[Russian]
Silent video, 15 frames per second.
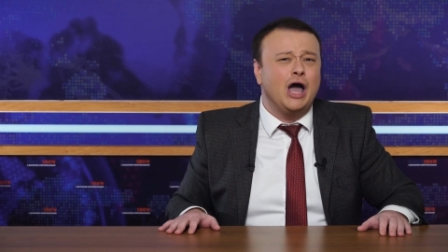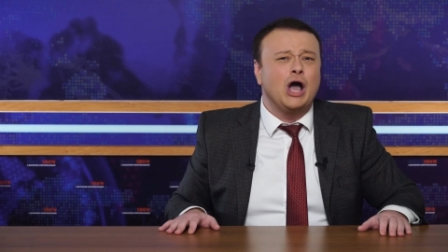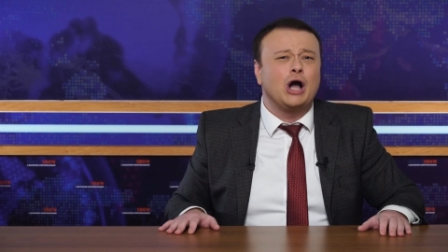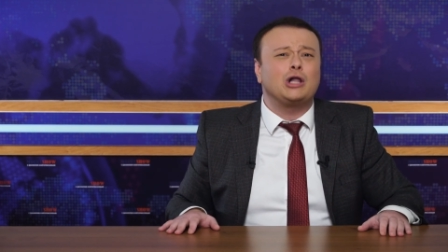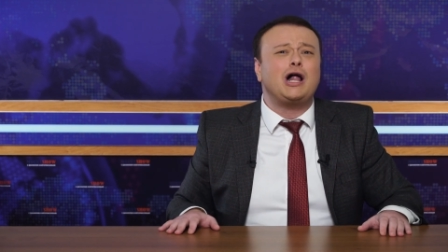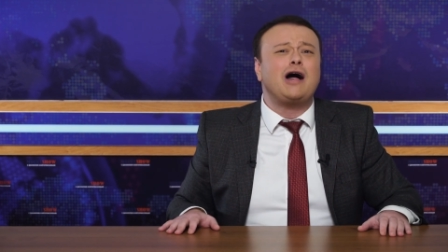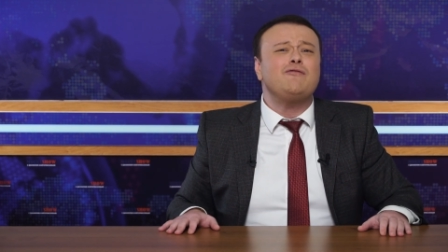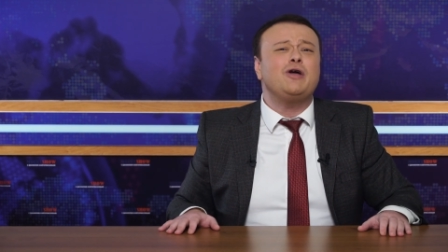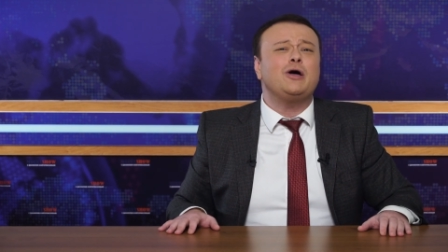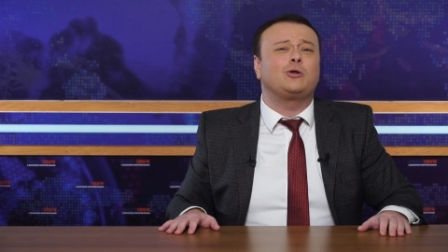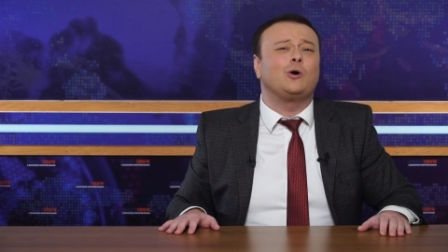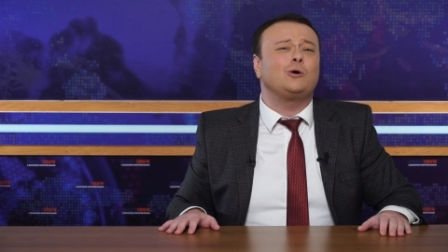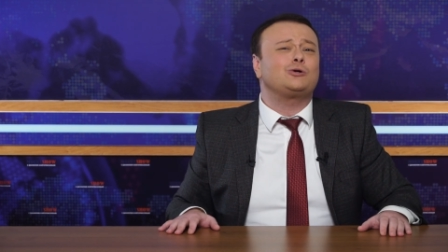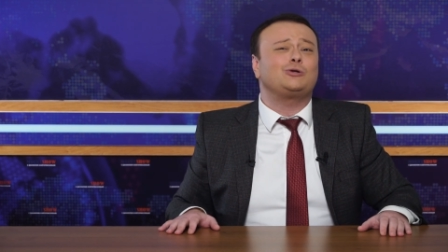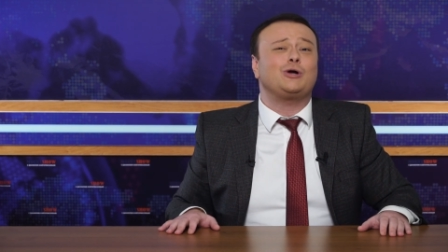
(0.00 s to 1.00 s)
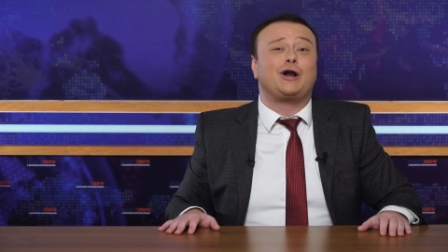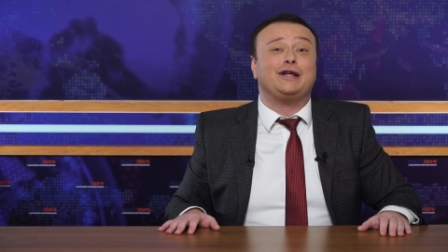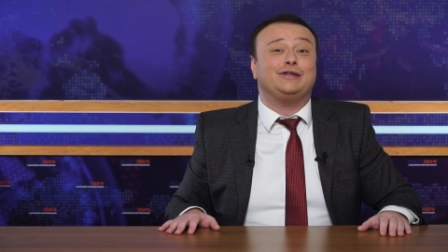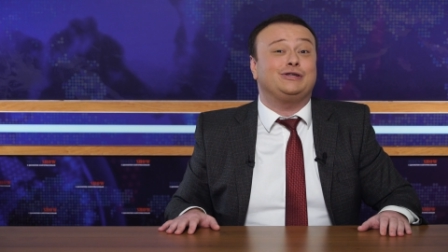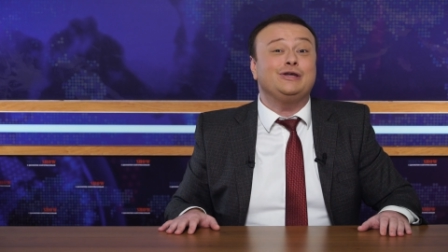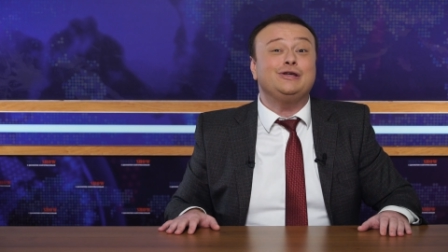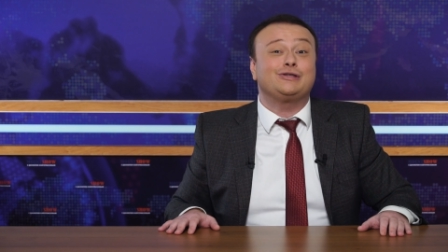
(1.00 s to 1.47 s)
Главное то, что
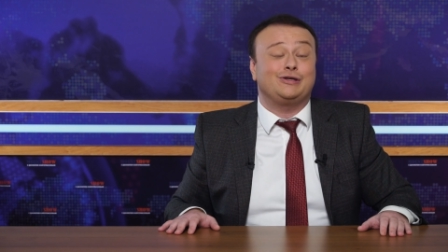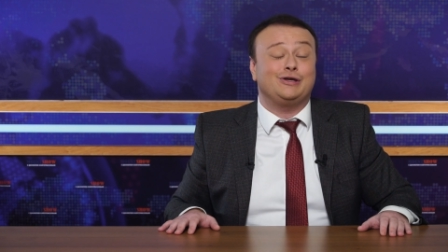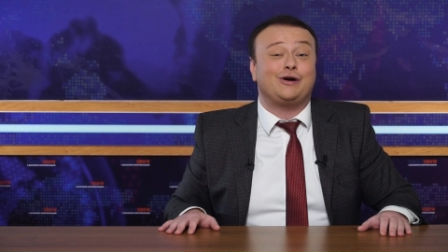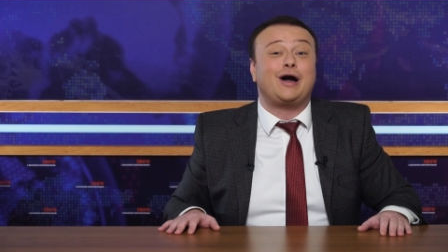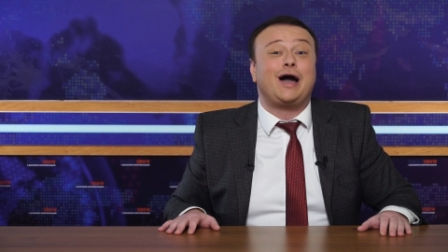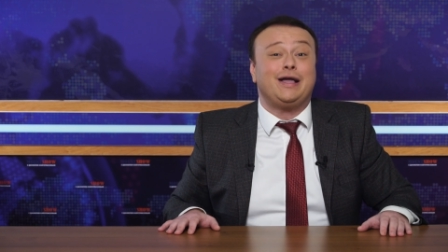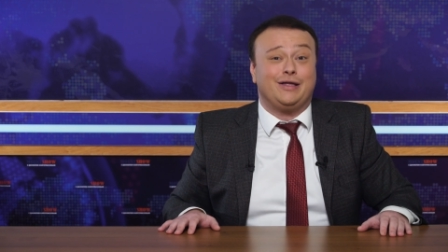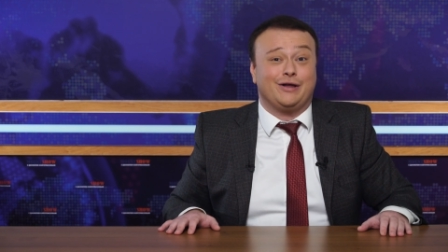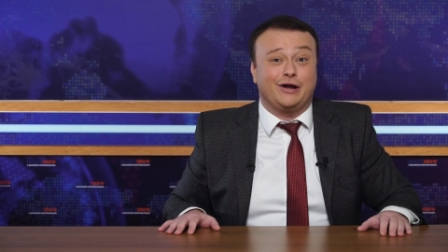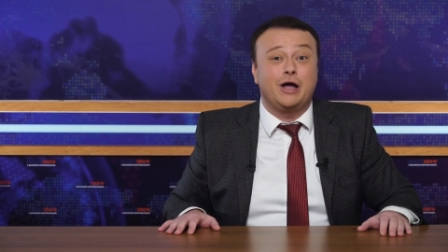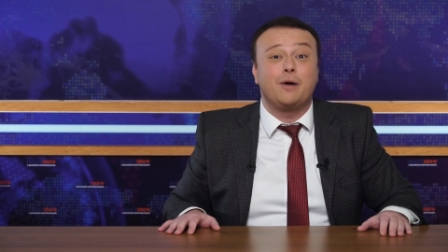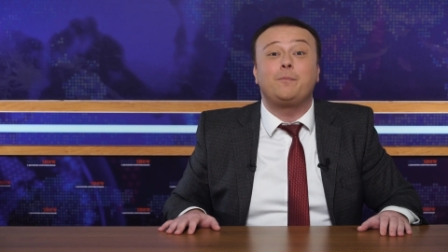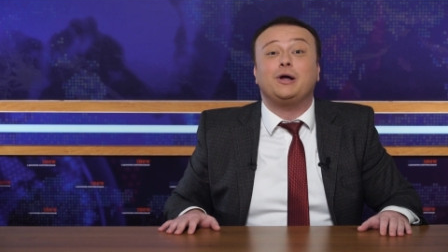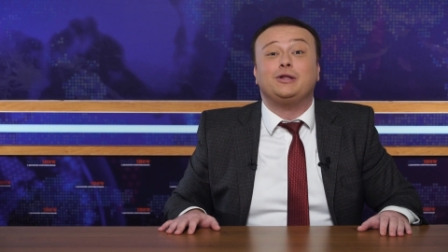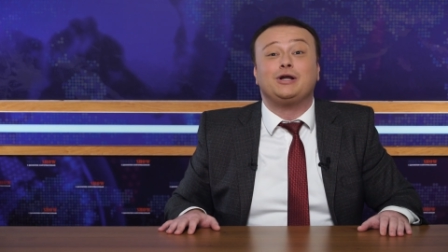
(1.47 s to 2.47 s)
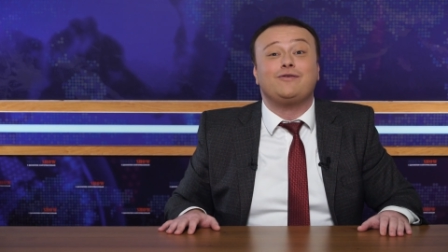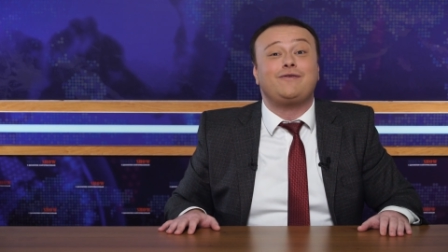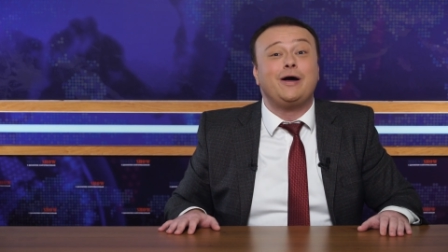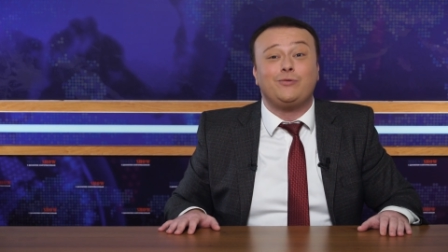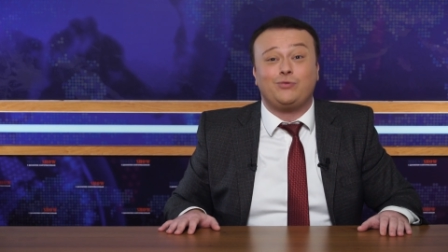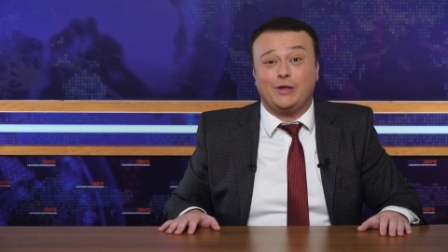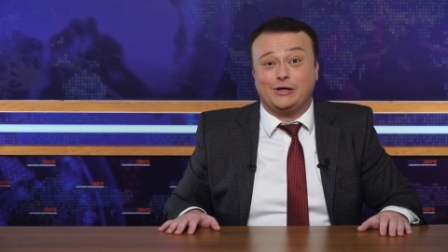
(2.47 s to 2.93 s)
российские хакеры
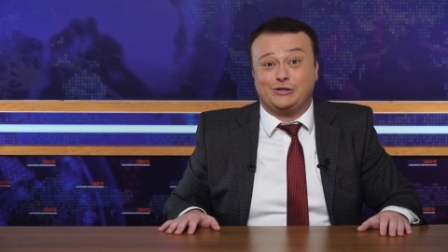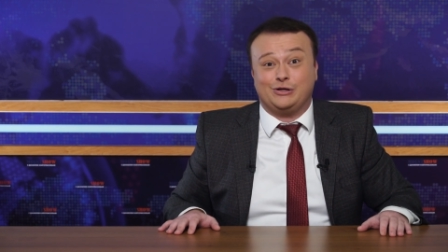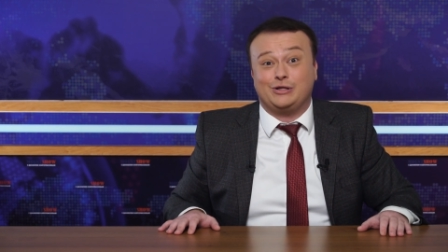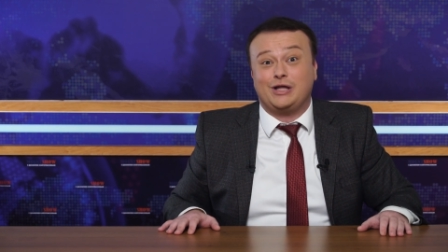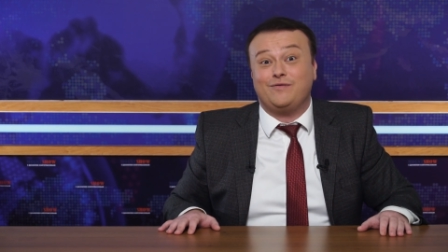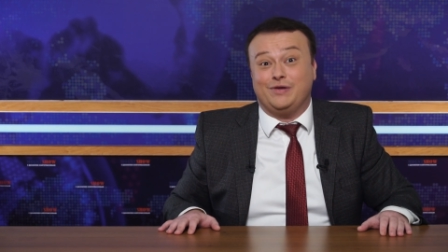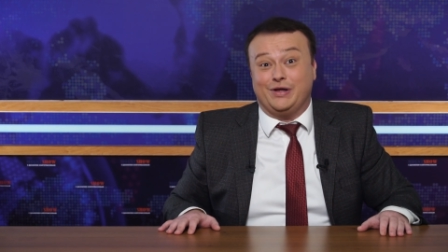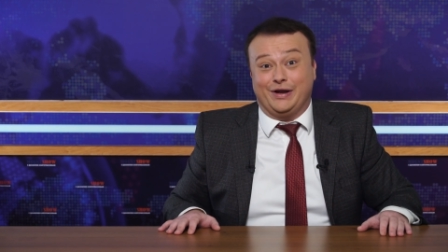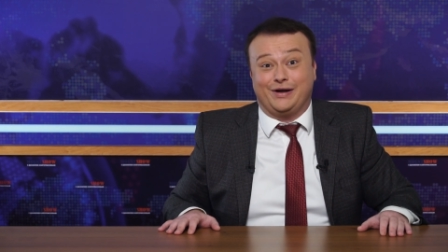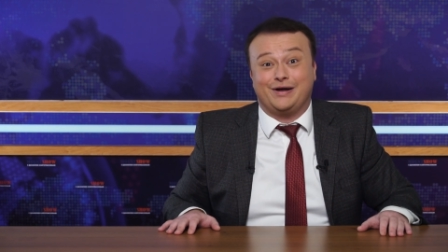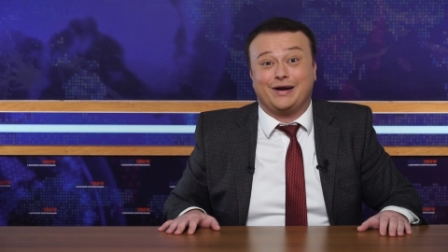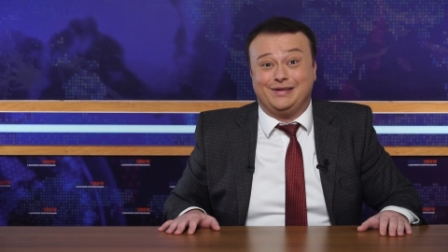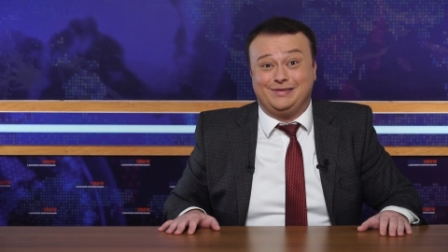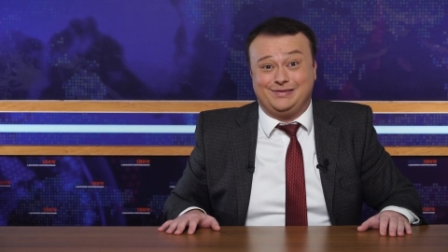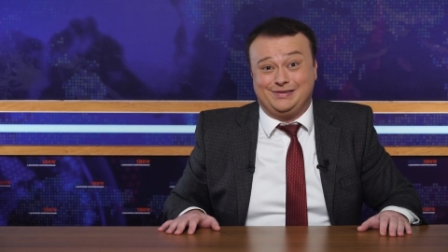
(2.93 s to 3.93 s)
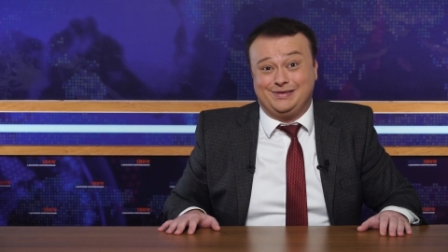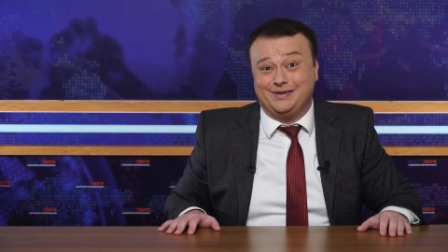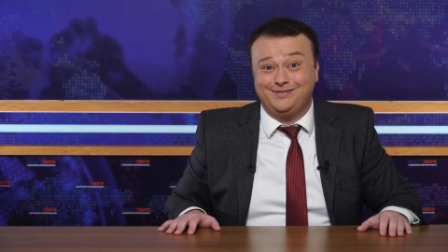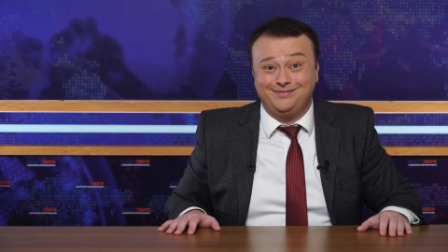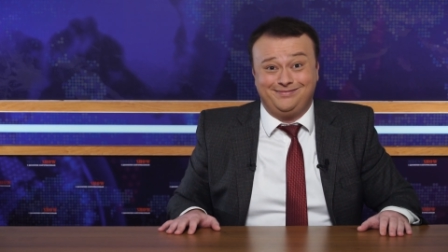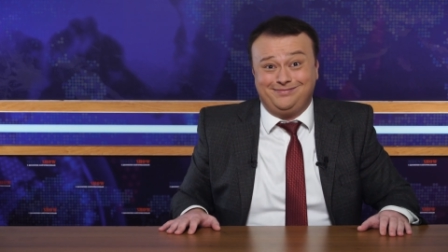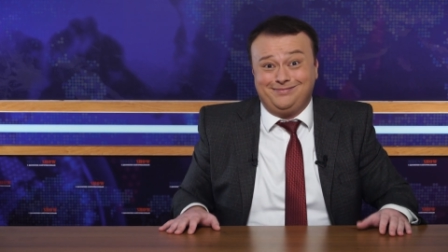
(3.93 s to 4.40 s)
подрывают наше доверие к
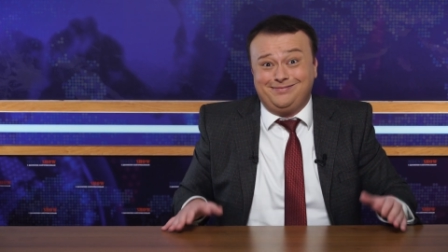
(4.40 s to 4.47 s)
России.